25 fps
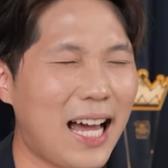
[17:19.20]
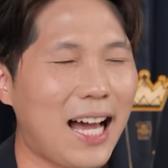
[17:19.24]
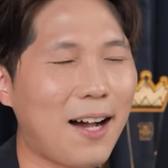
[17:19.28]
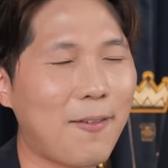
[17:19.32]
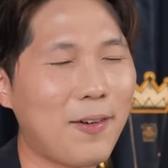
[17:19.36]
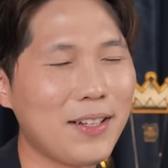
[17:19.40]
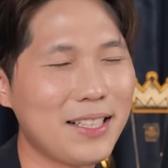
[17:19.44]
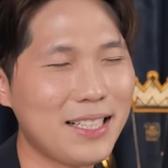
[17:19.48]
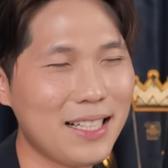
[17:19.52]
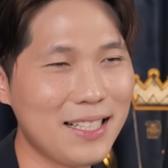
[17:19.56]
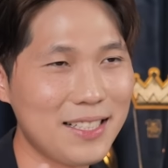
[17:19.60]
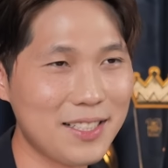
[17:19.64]
หา
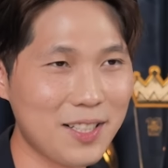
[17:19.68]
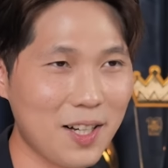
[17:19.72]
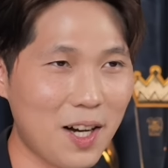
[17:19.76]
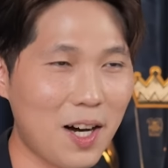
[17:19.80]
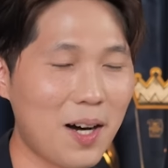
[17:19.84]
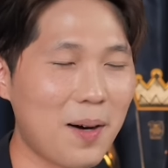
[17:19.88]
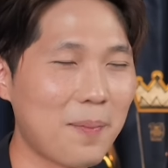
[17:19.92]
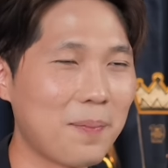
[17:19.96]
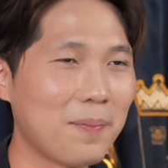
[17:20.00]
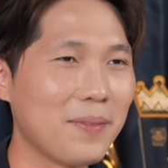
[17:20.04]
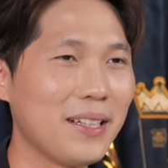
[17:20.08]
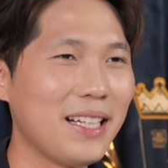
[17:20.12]
กว่าชื่นช
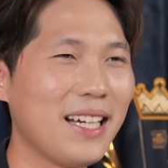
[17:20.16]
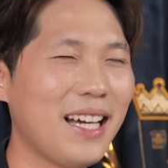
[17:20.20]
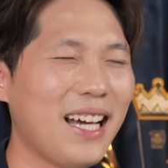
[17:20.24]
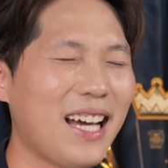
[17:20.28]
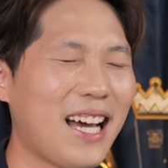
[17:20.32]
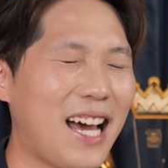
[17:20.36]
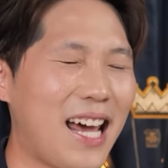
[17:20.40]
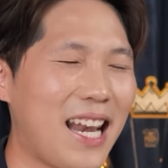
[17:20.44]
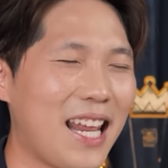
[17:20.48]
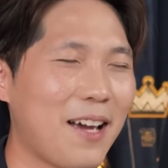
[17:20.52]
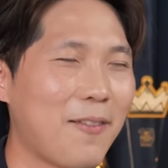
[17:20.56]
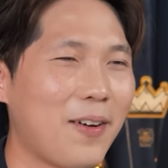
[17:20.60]
อบเนื้อ
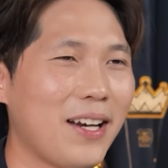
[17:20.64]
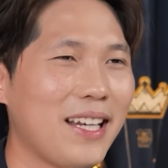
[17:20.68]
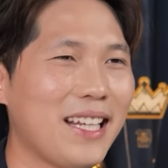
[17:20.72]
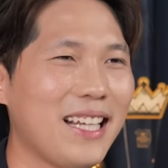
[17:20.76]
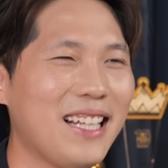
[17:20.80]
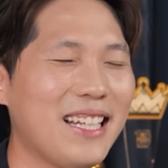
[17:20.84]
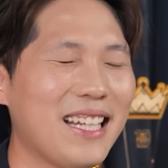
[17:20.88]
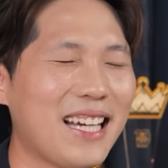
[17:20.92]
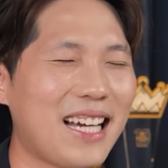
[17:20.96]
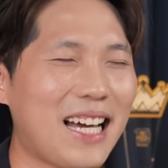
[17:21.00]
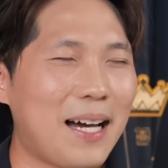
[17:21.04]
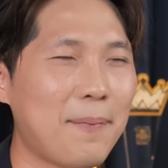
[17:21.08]
หาในวัน
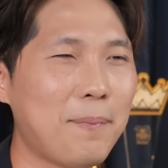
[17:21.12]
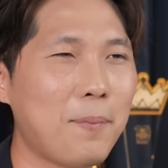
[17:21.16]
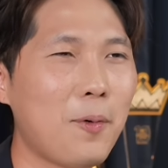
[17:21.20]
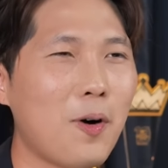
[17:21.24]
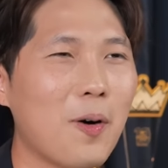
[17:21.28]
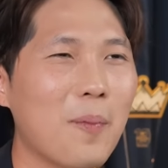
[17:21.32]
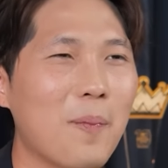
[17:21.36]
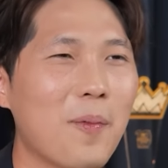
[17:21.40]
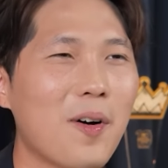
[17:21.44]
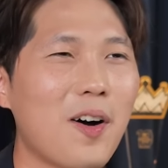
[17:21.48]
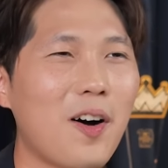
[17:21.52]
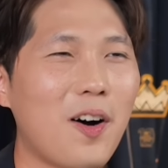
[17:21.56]
นี้นะครับ
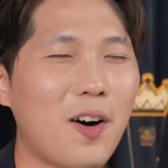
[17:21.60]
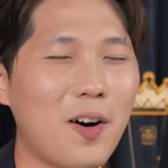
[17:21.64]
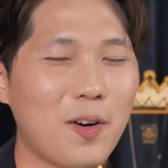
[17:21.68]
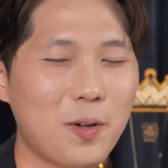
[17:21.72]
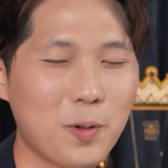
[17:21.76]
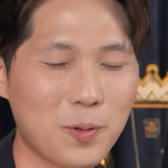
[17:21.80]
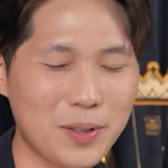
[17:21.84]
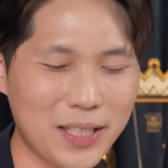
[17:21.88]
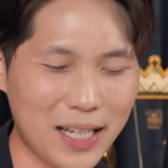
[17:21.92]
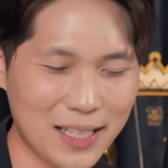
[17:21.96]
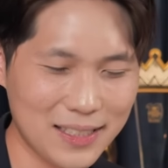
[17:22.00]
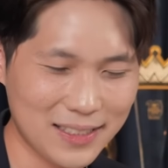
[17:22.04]
ผมขอ
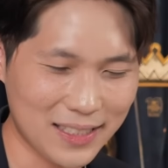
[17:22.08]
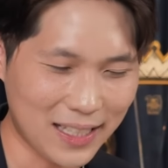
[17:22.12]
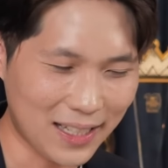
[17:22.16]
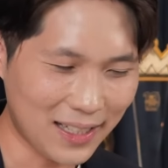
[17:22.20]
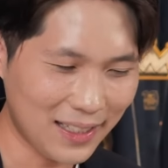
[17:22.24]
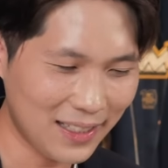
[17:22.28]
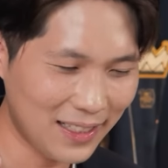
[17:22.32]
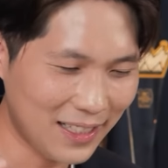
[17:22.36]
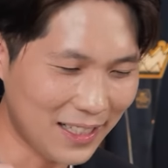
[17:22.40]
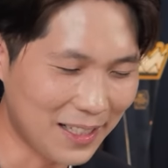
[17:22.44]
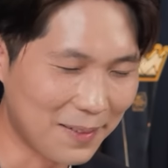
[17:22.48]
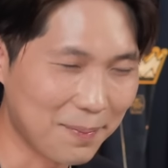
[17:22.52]
ทุกท่านสั
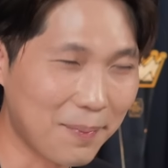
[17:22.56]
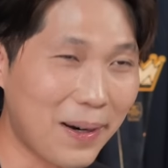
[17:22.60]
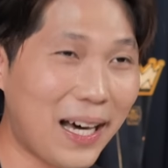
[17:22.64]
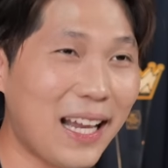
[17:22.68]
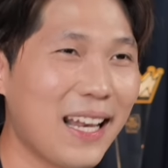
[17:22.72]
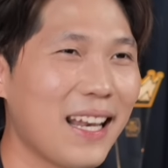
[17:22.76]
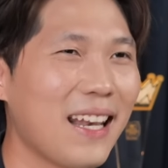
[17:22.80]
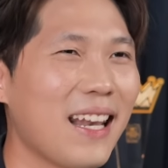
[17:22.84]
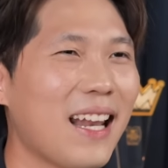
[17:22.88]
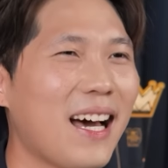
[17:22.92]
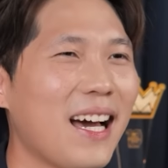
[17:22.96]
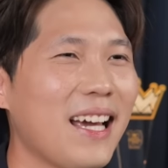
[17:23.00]
ก
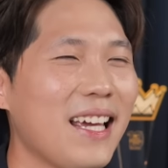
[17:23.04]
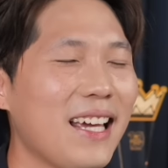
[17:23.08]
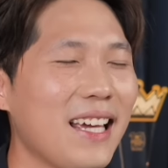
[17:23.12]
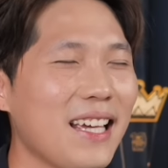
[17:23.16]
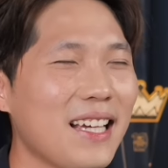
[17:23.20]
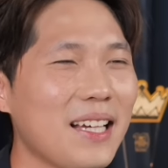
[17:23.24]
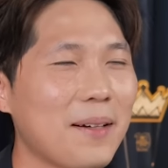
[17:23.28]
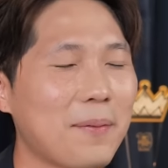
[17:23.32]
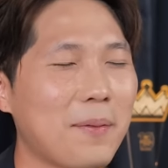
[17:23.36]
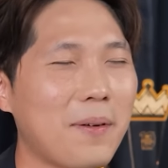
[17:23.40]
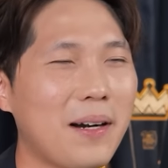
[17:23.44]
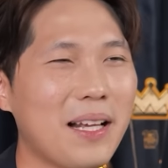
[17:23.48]
1,000 ไลค์
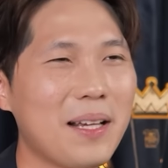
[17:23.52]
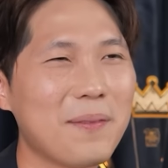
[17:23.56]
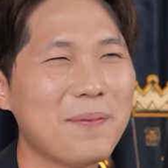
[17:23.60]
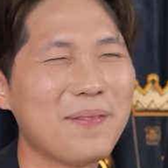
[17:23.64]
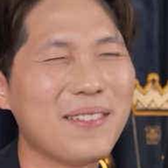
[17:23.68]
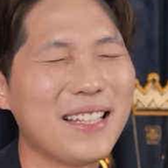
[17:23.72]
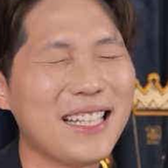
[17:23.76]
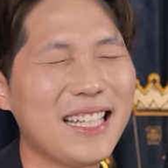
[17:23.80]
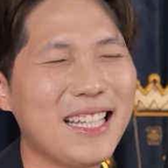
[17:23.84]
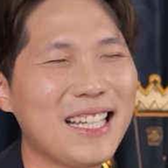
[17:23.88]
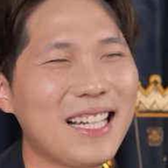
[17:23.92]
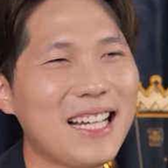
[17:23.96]
ให้กับคลิป
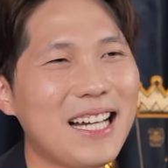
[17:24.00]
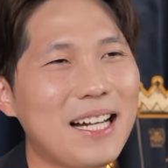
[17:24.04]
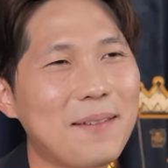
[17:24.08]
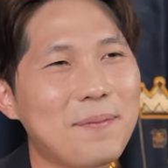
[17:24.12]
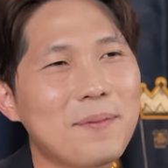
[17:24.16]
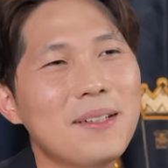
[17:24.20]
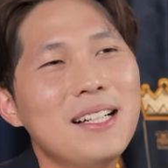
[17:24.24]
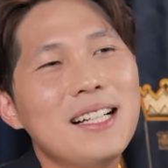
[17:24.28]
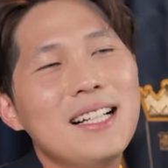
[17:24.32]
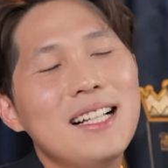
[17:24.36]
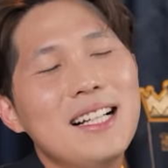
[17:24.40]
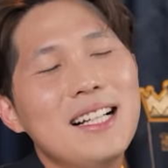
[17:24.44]
นี้ครับ